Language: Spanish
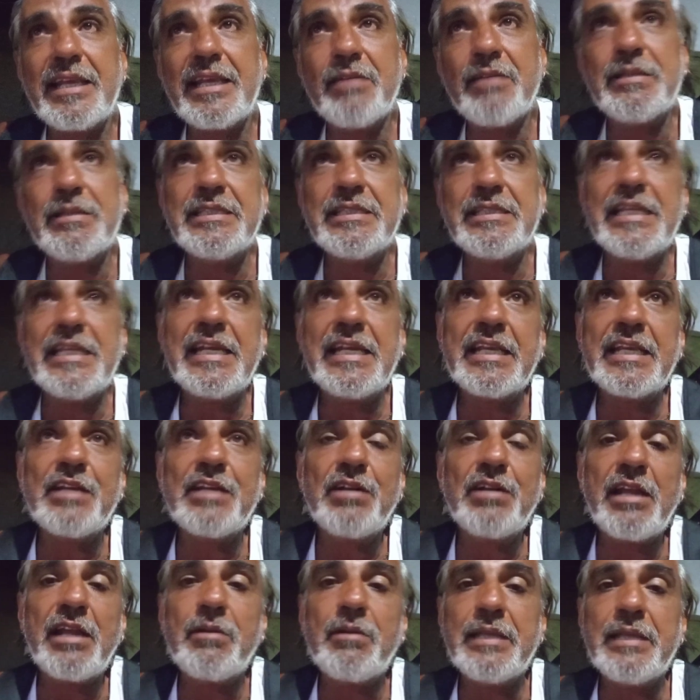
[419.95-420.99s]
que vendela, que
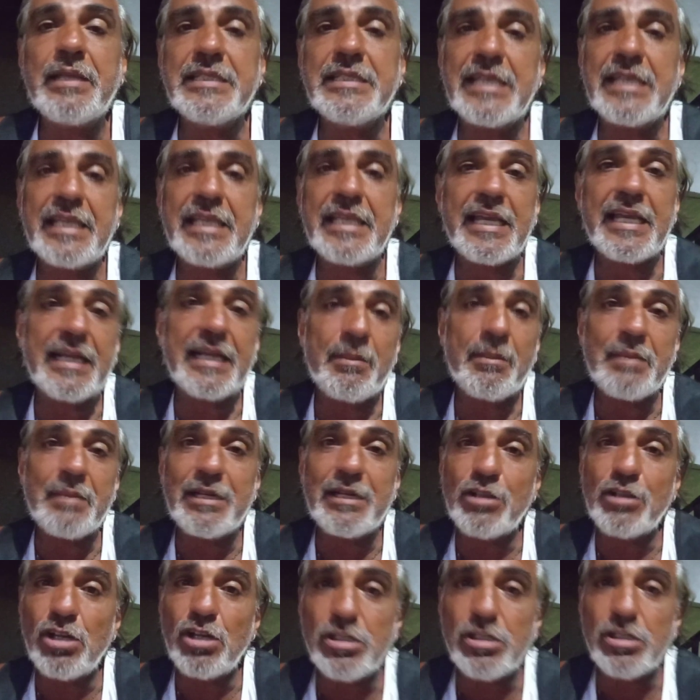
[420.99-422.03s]
no la vendas, que haga
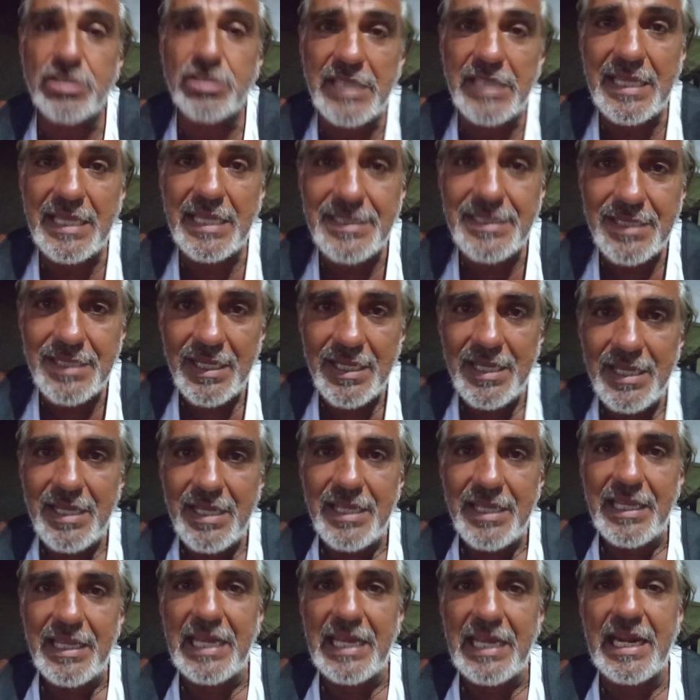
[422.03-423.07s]
mil cosas
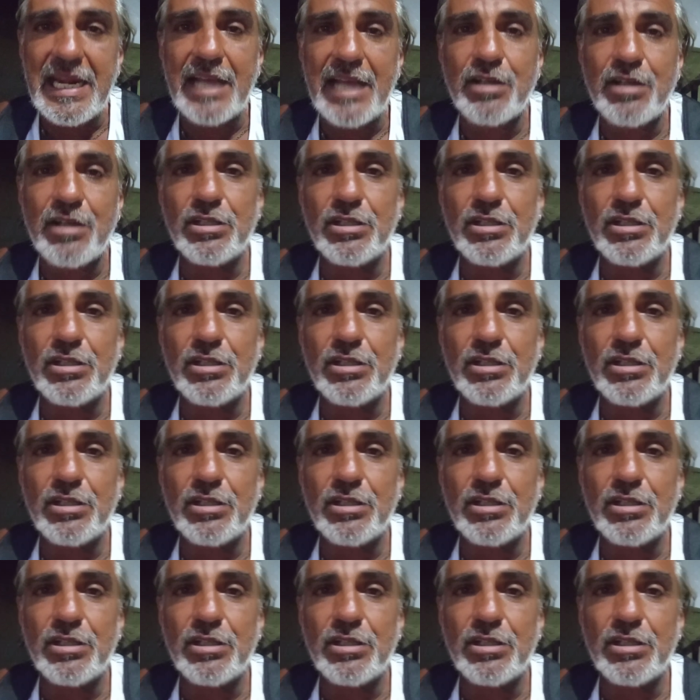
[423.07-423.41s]
y las